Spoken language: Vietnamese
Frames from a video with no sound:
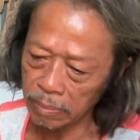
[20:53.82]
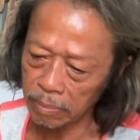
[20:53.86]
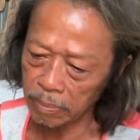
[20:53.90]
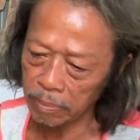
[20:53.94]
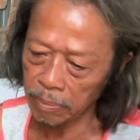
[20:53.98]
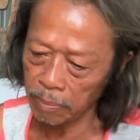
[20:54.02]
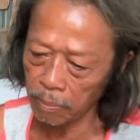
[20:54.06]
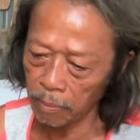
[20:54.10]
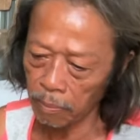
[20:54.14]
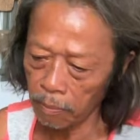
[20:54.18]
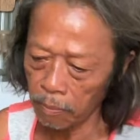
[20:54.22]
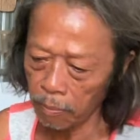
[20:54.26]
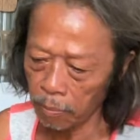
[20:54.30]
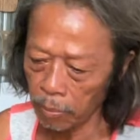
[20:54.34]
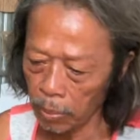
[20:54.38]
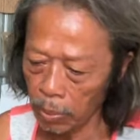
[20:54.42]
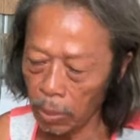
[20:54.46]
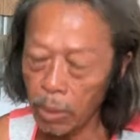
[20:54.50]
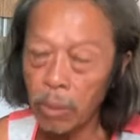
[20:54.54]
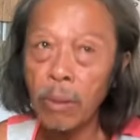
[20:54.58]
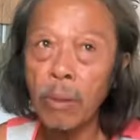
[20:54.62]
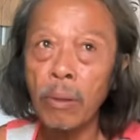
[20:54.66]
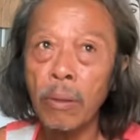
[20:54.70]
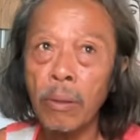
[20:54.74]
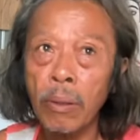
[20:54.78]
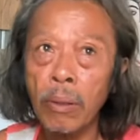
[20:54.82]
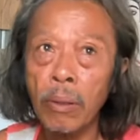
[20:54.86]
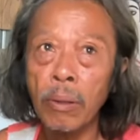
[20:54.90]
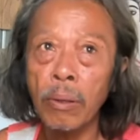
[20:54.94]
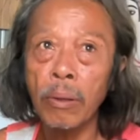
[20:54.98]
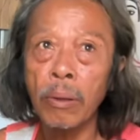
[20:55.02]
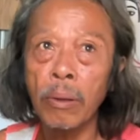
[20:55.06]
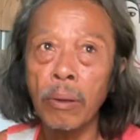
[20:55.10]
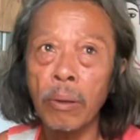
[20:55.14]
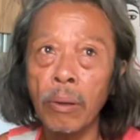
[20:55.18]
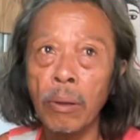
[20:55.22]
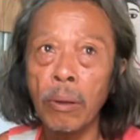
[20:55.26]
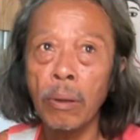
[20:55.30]
nghĩa là bên vợ chú cũng
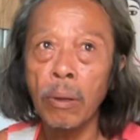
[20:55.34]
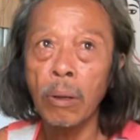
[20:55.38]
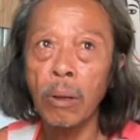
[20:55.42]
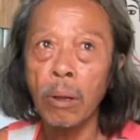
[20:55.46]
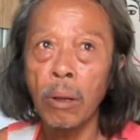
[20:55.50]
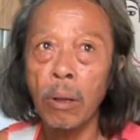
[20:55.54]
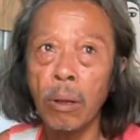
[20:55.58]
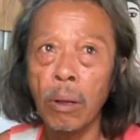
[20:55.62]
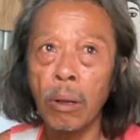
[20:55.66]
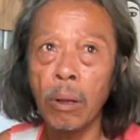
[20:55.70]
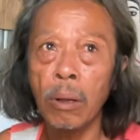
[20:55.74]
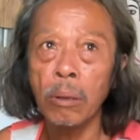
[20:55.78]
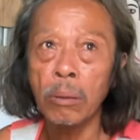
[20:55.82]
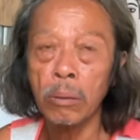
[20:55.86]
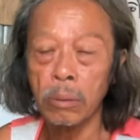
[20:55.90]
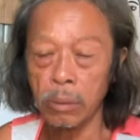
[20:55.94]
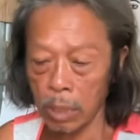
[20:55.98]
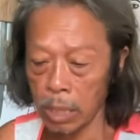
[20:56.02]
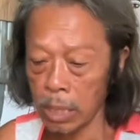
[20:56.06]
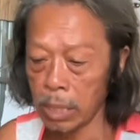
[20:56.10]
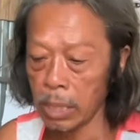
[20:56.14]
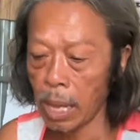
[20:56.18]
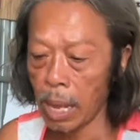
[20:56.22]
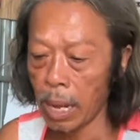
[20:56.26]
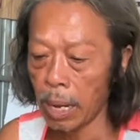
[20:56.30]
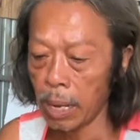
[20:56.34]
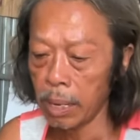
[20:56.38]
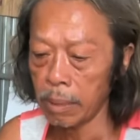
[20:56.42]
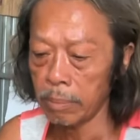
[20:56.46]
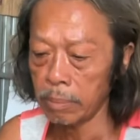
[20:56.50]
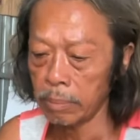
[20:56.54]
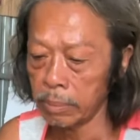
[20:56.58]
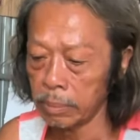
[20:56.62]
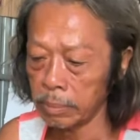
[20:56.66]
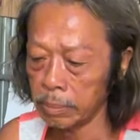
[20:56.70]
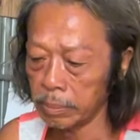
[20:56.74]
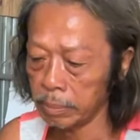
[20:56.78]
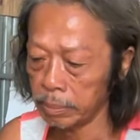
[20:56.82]
là khá giả khá giả sau
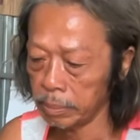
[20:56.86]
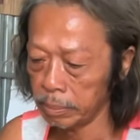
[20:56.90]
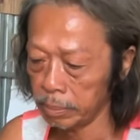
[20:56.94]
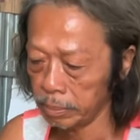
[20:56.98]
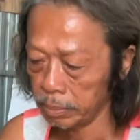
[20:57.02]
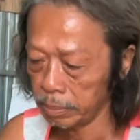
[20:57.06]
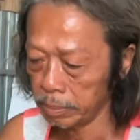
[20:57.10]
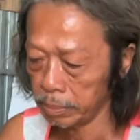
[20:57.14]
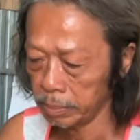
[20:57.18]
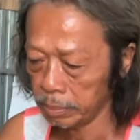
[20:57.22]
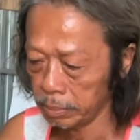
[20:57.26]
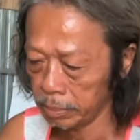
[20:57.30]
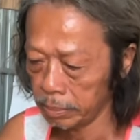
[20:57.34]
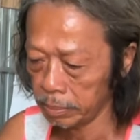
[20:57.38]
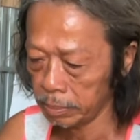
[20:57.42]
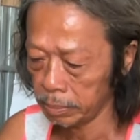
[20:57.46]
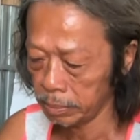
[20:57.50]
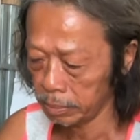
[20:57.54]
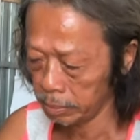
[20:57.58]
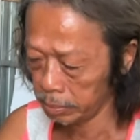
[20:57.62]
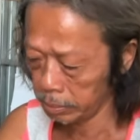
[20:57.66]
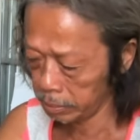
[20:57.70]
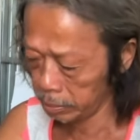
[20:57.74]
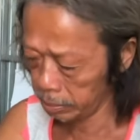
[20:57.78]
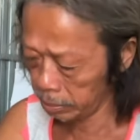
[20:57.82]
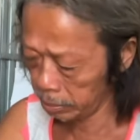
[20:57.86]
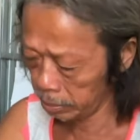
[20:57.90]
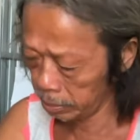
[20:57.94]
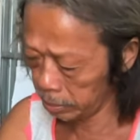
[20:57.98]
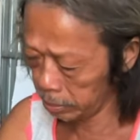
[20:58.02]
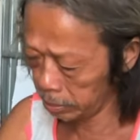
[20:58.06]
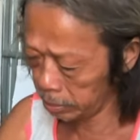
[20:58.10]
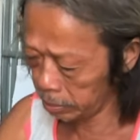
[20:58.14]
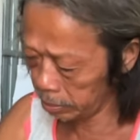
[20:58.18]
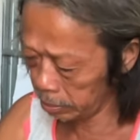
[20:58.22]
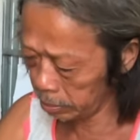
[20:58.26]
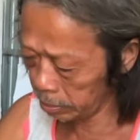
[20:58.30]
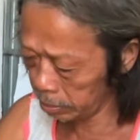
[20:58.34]
khi uh, chú với
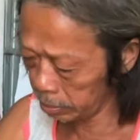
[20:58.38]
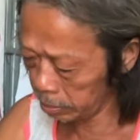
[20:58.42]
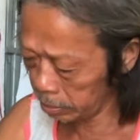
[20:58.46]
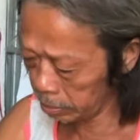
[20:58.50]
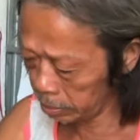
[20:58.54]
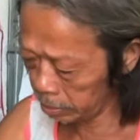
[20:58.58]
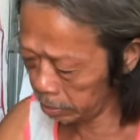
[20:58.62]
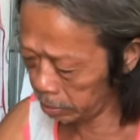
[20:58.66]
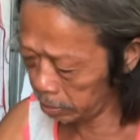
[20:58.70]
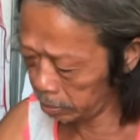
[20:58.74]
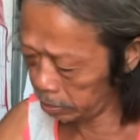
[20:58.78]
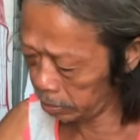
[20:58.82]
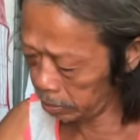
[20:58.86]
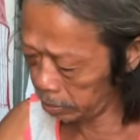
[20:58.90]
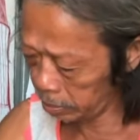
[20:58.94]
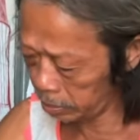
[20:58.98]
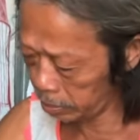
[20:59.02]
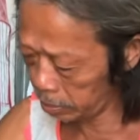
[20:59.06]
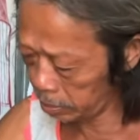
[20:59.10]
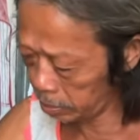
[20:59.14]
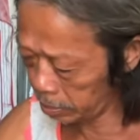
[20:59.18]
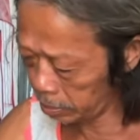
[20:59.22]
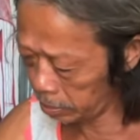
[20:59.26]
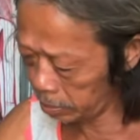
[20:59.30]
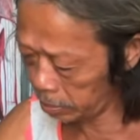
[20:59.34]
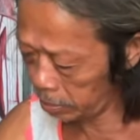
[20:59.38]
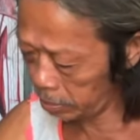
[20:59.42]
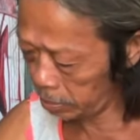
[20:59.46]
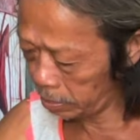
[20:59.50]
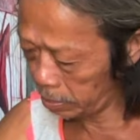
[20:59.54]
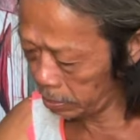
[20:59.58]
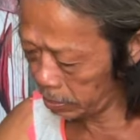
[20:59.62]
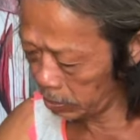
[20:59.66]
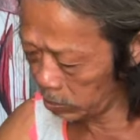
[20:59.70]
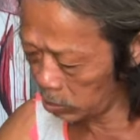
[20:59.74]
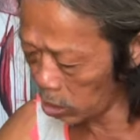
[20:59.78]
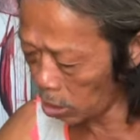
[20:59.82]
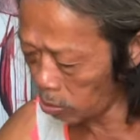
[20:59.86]
cô đến với nhau rồi
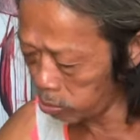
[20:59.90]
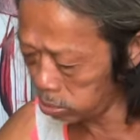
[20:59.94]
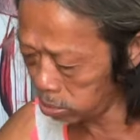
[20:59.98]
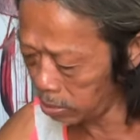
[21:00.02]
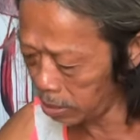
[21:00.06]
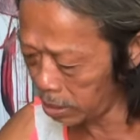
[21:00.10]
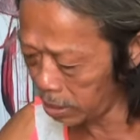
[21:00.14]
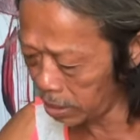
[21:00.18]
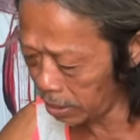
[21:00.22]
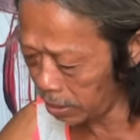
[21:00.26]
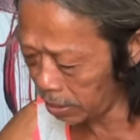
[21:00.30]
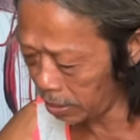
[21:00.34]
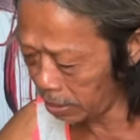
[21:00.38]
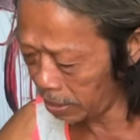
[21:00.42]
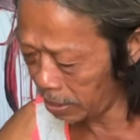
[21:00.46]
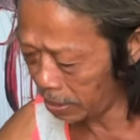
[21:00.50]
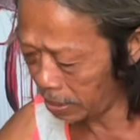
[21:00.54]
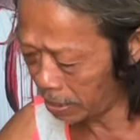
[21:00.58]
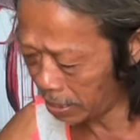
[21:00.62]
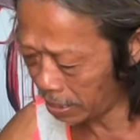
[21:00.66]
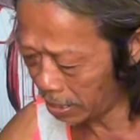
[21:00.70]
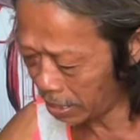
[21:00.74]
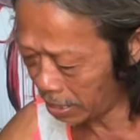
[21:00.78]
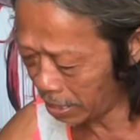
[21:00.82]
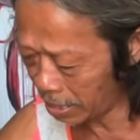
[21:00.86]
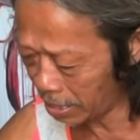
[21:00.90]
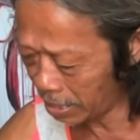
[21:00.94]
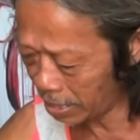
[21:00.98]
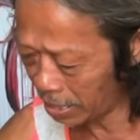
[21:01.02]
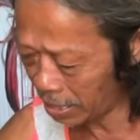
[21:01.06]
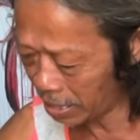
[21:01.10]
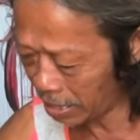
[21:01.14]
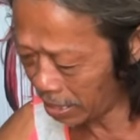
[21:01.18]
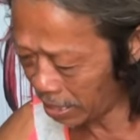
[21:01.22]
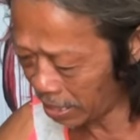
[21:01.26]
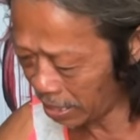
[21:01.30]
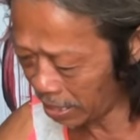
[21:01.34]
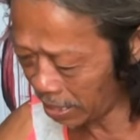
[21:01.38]
sống vậy thôi mới về dưới
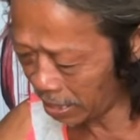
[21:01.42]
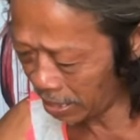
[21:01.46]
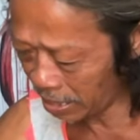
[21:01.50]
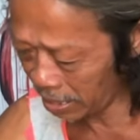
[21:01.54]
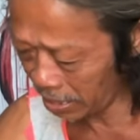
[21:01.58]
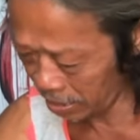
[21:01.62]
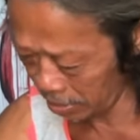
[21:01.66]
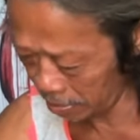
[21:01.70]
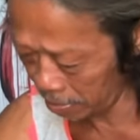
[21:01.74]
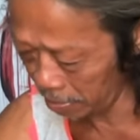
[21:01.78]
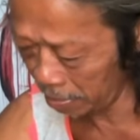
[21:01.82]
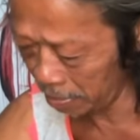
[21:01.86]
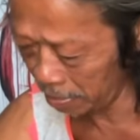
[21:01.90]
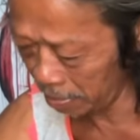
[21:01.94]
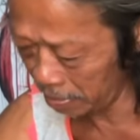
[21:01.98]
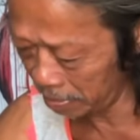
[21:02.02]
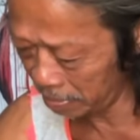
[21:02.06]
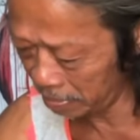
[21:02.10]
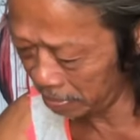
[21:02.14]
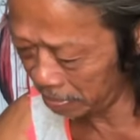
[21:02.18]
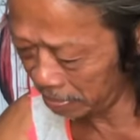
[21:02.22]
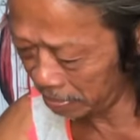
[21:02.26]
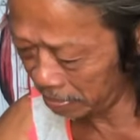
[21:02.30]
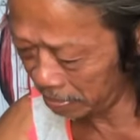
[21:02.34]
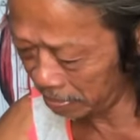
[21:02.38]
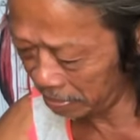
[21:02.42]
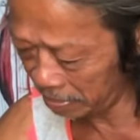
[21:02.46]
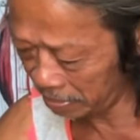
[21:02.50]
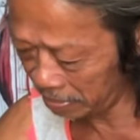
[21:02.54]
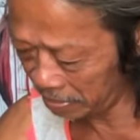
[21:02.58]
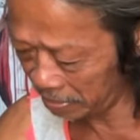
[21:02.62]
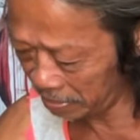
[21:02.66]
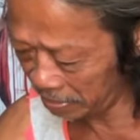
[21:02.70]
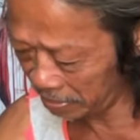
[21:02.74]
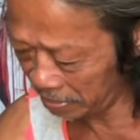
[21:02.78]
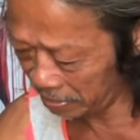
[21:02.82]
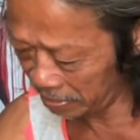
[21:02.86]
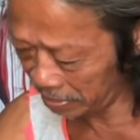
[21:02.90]
này ừ.
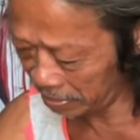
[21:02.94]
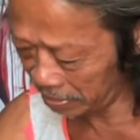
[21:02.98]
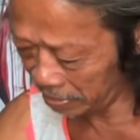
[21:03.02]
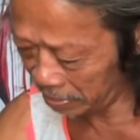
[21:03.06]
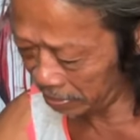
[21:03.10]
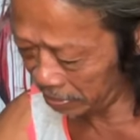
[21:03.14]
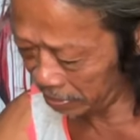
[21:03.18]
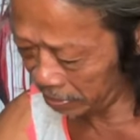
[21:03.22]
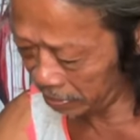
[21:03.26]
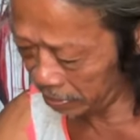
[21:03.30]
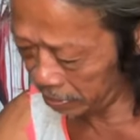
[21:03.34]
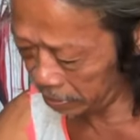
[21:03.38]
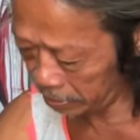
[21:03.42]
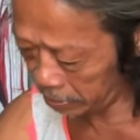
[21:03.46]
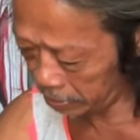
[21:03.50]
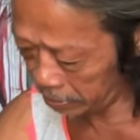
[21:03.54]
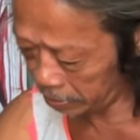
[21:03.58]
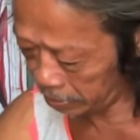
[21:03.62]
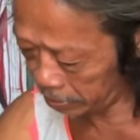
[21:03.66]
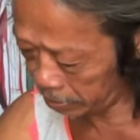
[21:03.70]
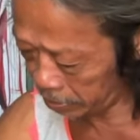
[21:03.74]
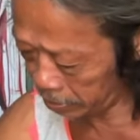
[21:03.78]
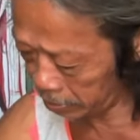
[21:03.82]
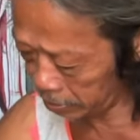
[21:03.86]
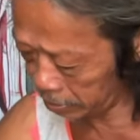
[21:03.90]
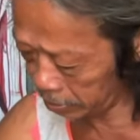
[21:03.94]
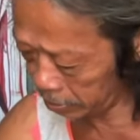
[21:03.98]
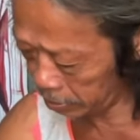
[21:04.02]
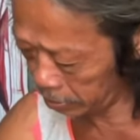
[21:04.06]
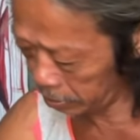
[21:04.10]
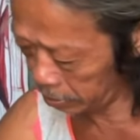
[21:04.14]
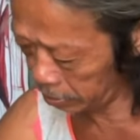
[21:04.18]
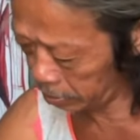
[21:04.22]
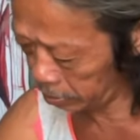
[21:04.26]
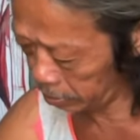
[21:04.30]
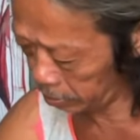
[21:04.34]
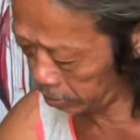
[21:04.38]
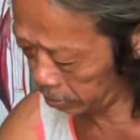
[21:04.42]
là mà như chú nói là
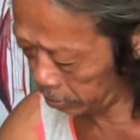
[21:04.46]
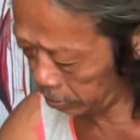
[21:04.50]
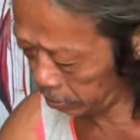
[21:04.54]
vợ chú